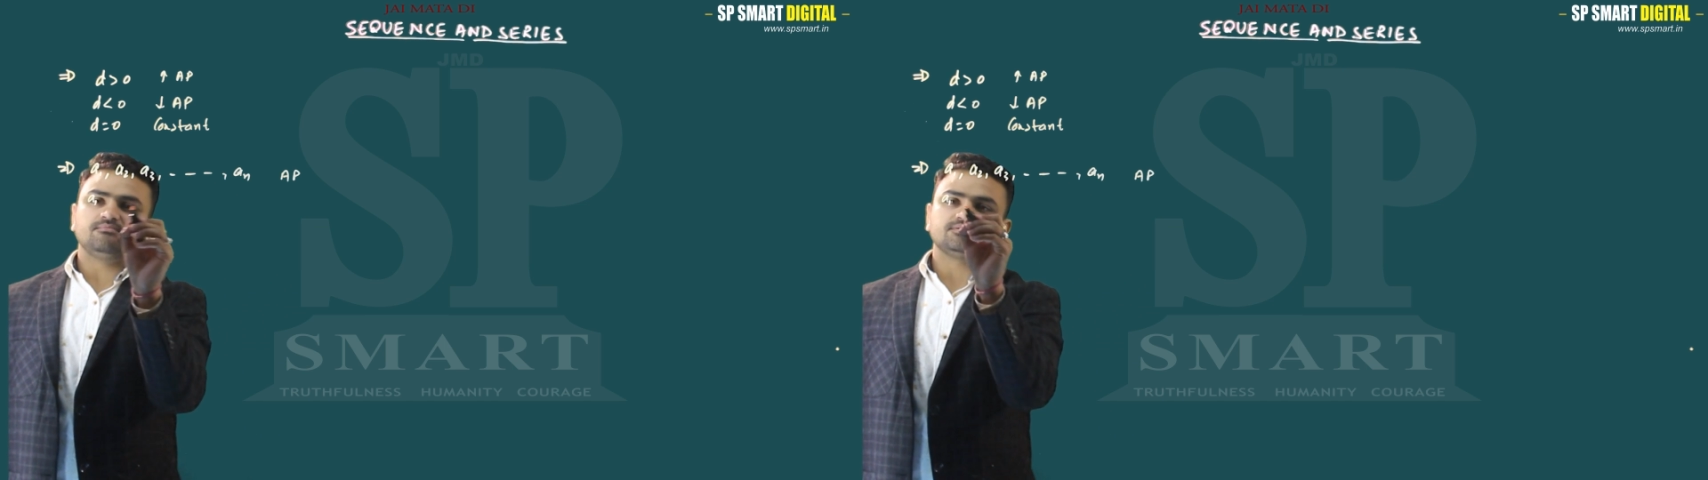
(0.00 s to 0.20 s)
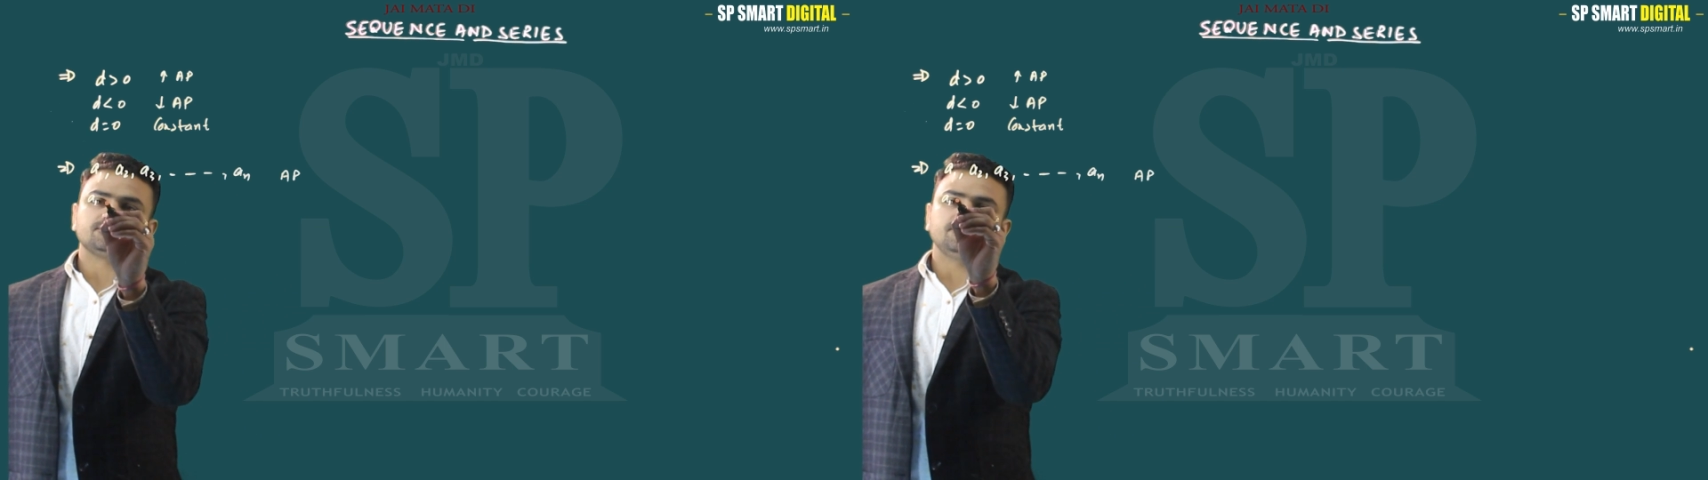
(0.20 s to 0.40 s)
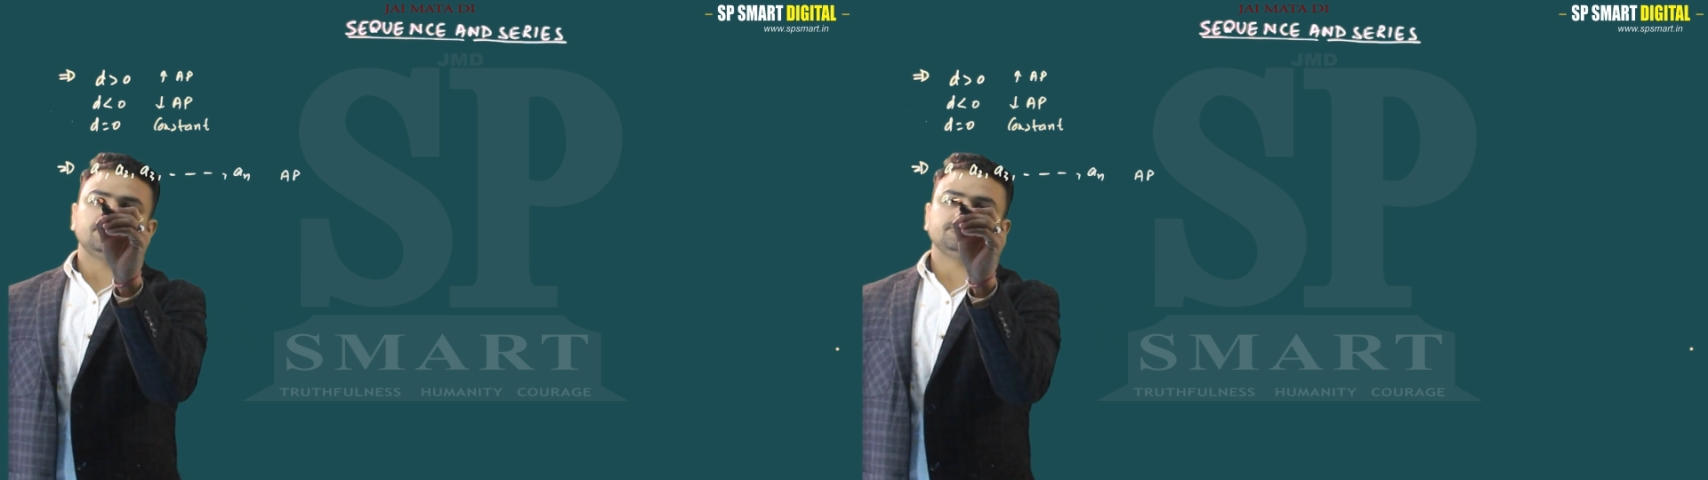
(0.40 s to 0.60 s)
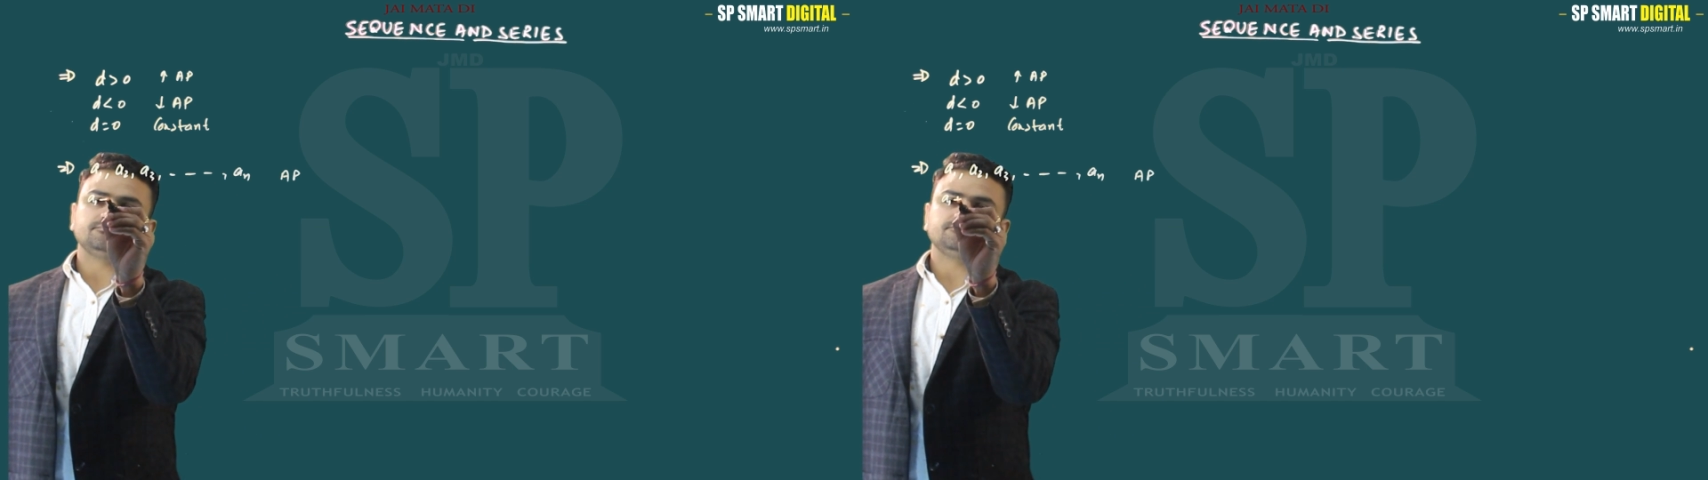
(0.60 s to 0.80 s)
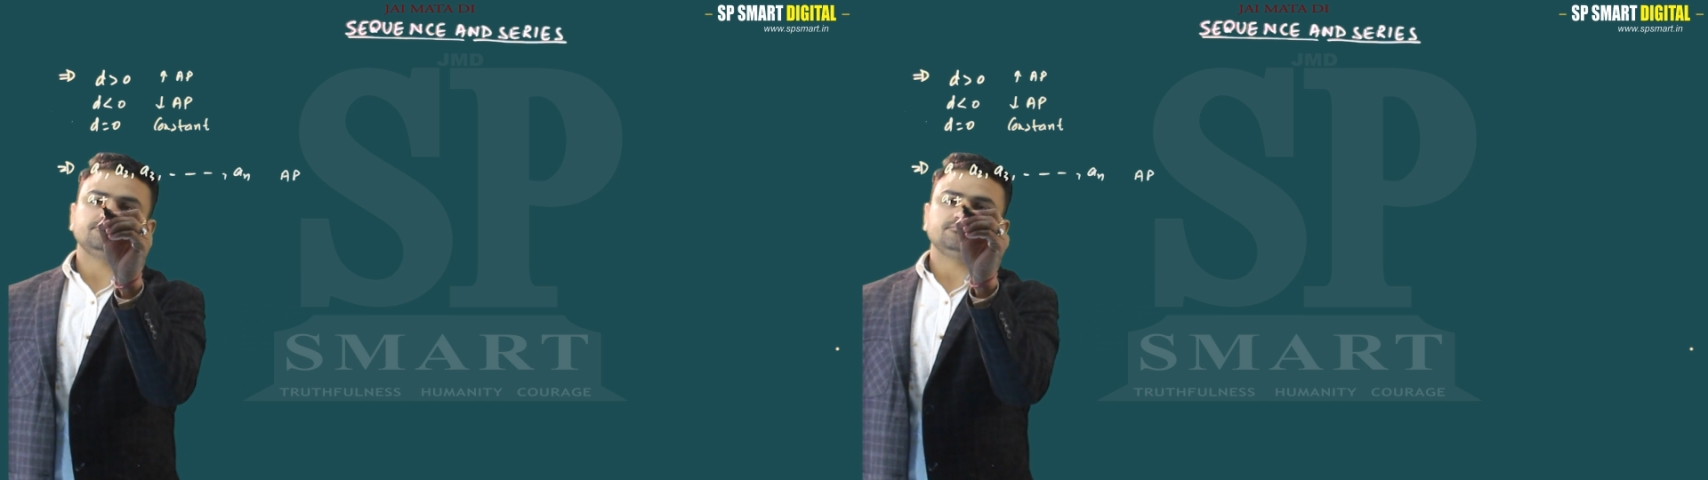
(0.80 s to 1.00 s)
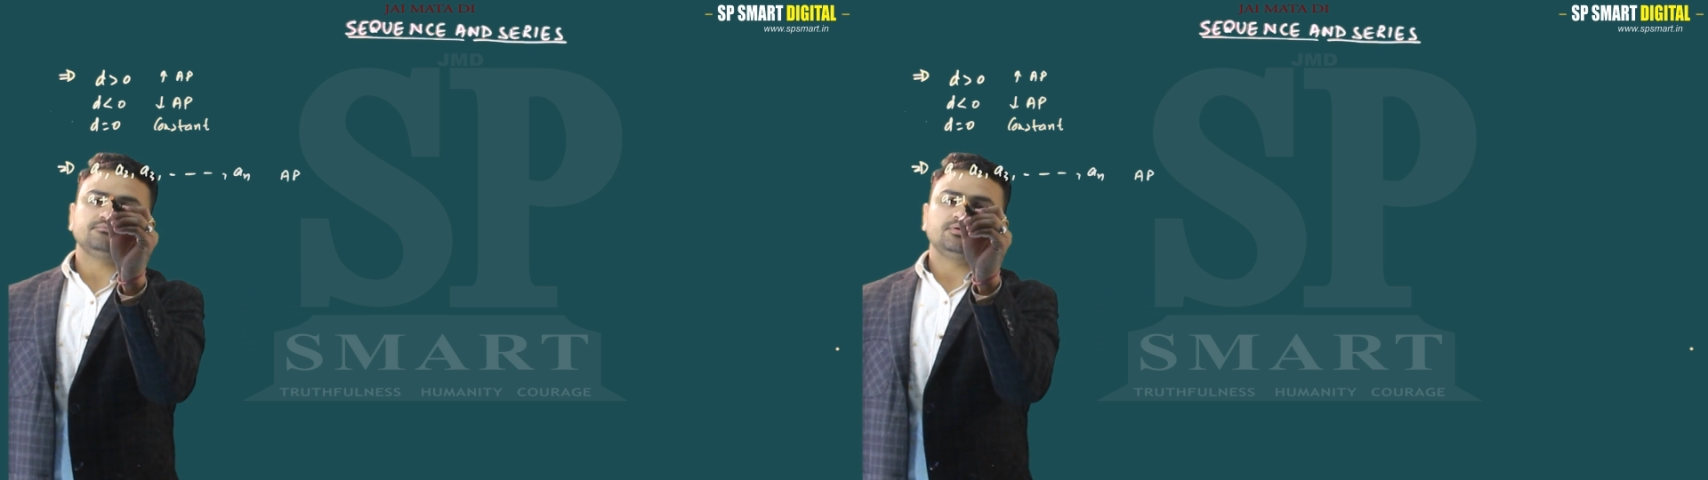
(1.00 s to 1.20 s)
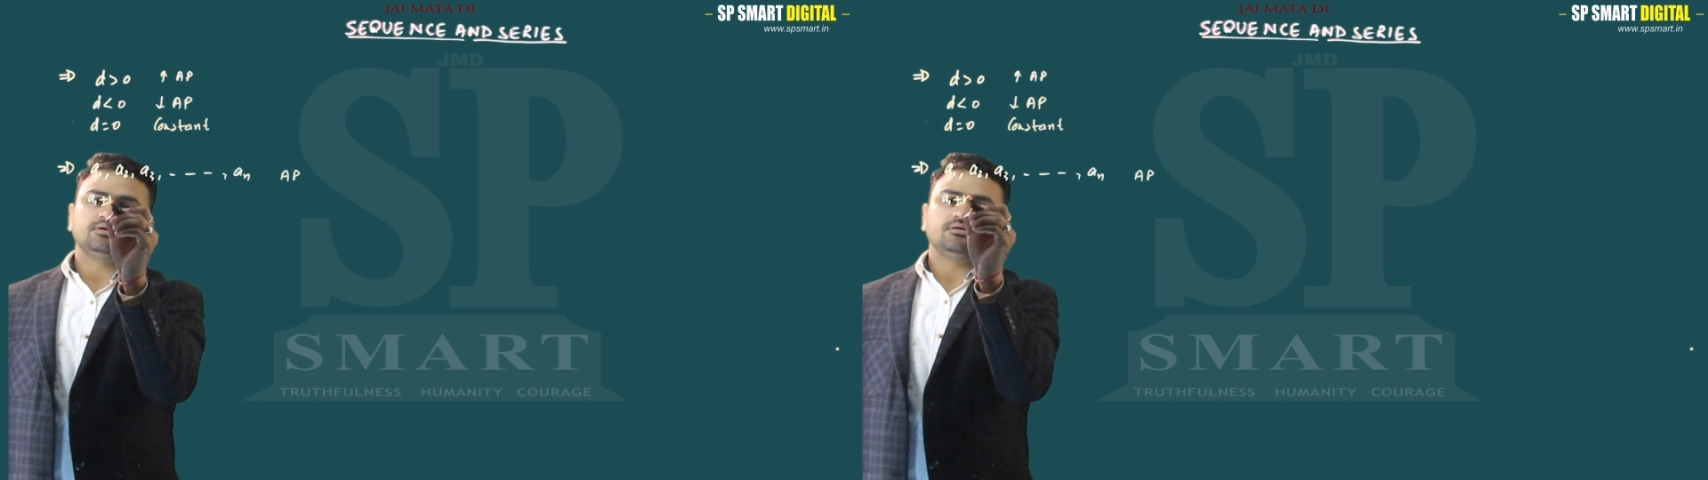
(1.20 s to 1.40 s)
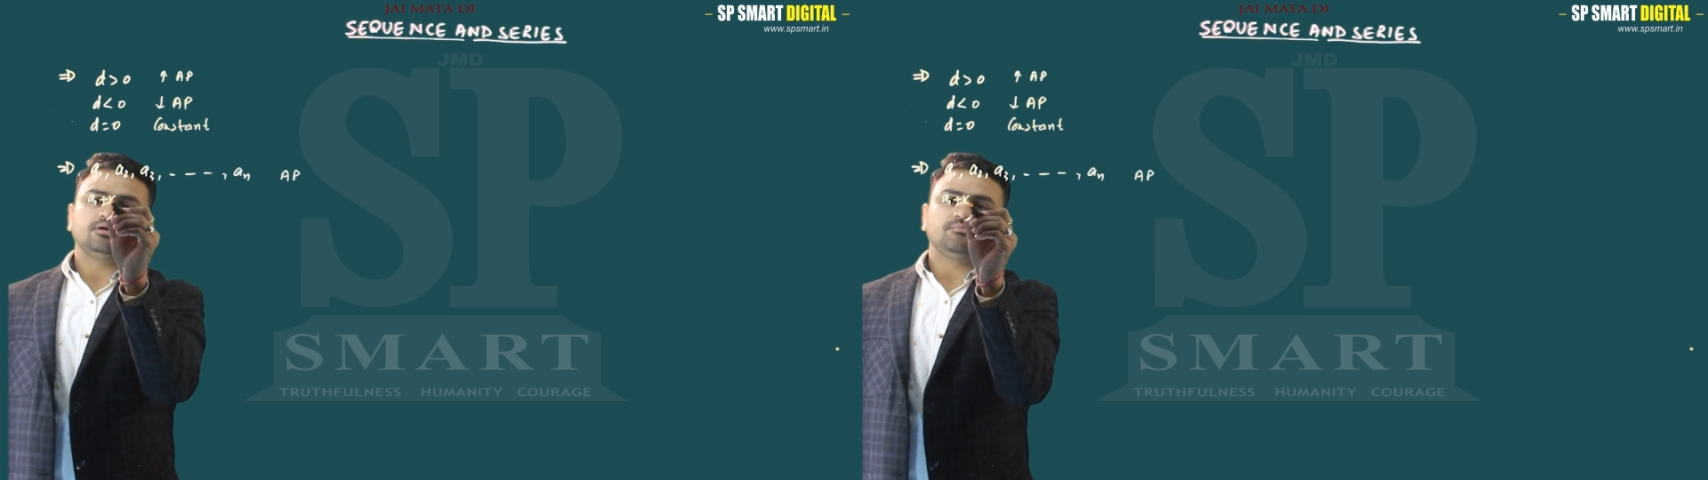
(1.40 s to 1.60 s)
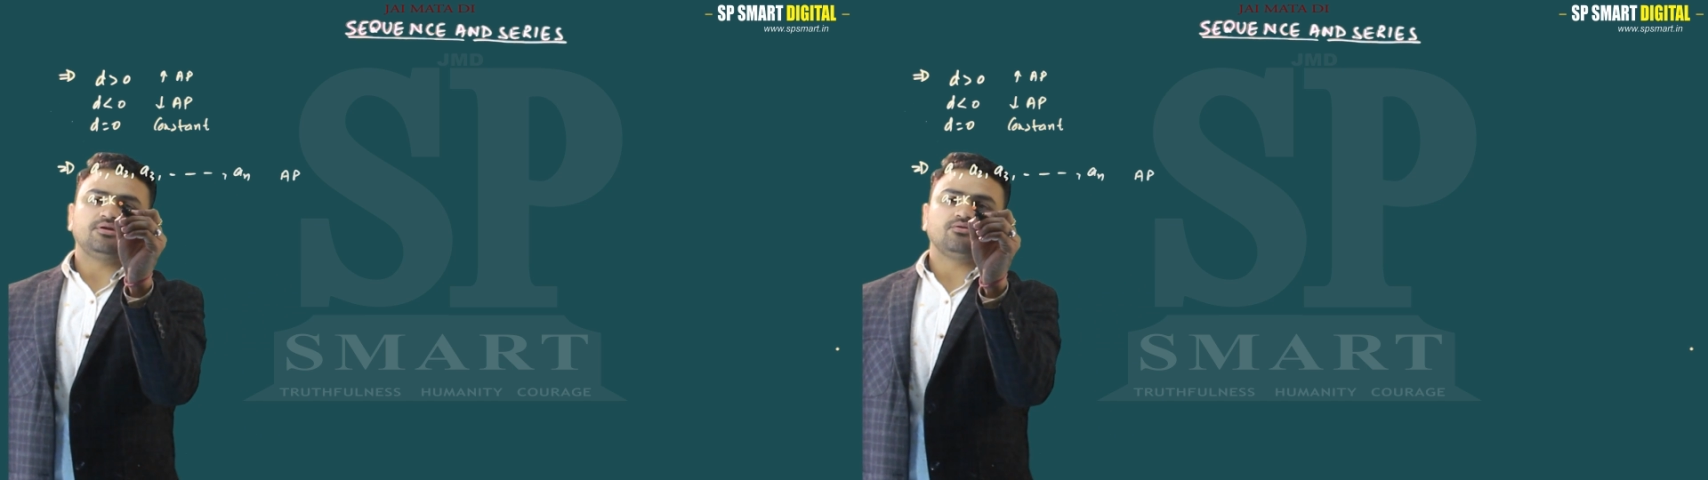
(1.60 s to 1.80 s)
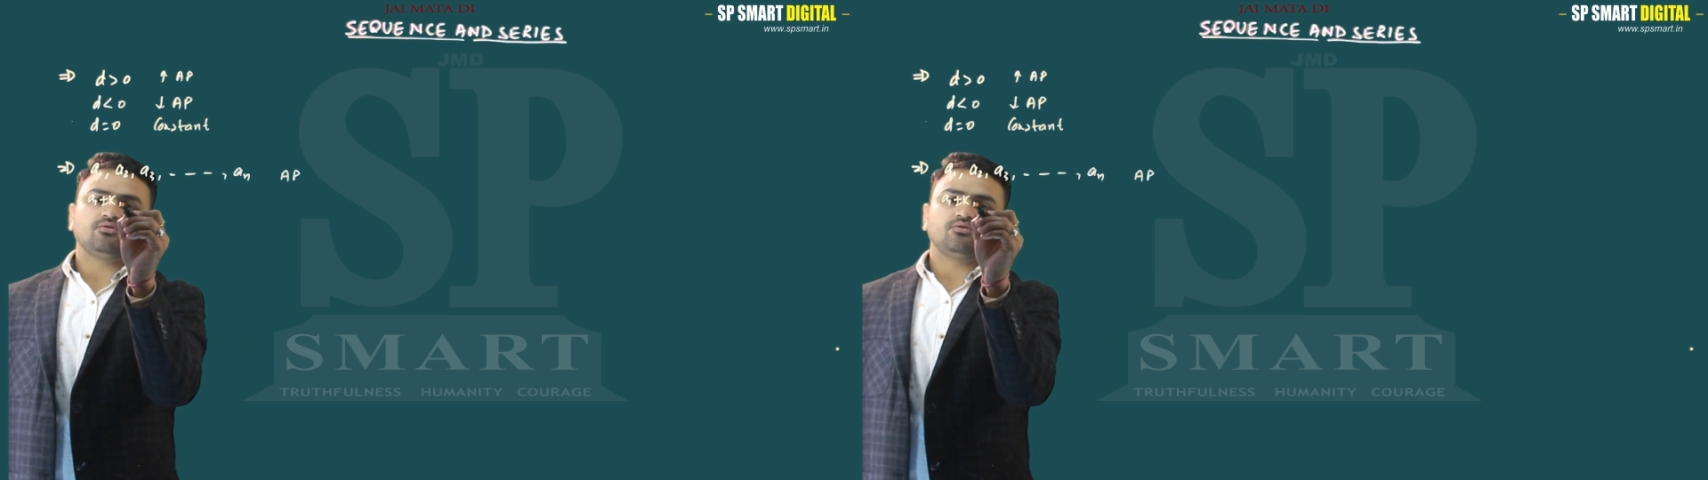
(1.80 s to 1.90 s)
नंबर्स में हमने